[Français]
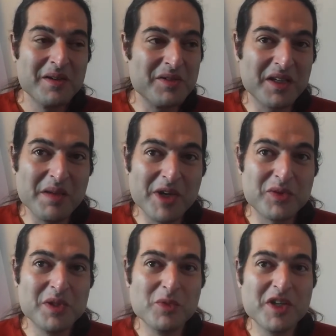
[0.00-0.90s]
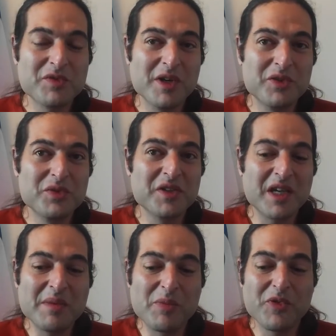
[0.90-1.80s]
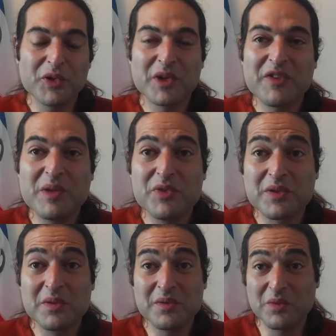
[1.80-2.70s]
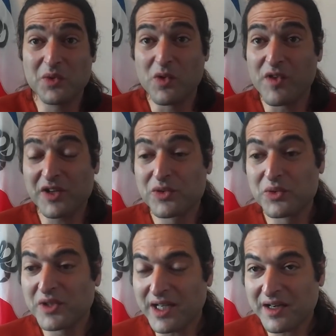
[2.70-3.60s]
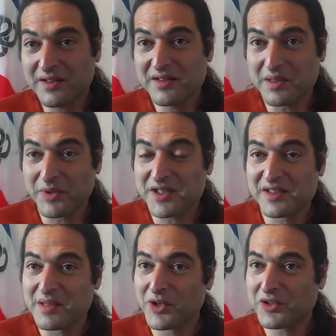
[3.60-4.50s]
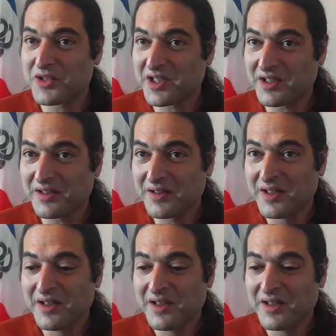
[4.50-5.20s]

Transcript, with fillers: Je veux dire, et m'accuser de mauvaise foi là-dessus, c'est quand même un peu fort de café, puisque au verso du tract, c'est précisément ce que j'écris.